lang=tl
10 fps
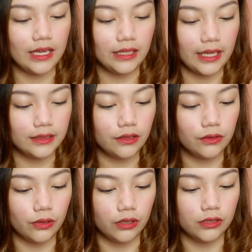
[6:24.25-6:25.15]
I like the
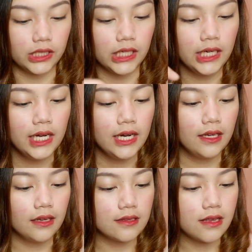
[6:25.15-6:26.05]
roller
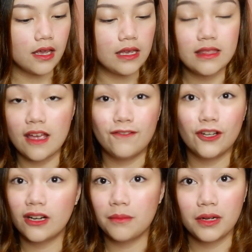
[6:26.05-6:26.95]
kasi
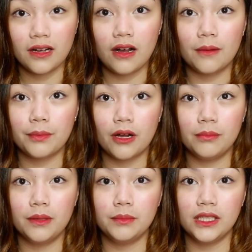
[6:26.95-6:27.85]
never ka
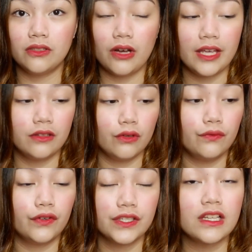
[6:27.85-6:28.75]
magkaka-problem dito kahit
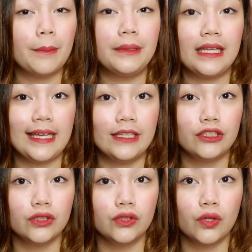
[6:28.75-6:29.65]
yung first
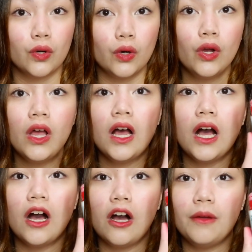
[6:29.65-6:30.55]
application ko
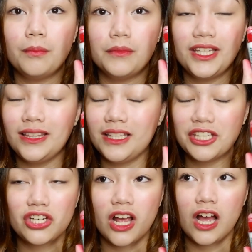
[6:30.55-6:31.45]
um,
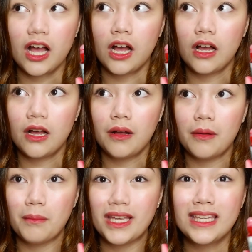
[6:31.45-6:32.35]
hindi siya
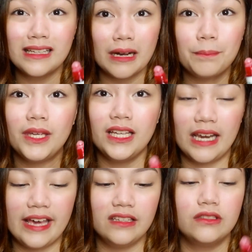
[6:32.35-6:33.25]
mahirap
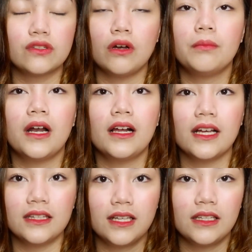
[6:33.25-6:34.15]
i-glide. Sobrang
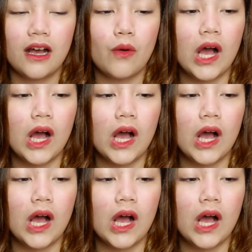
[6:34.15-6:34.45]
ganda ng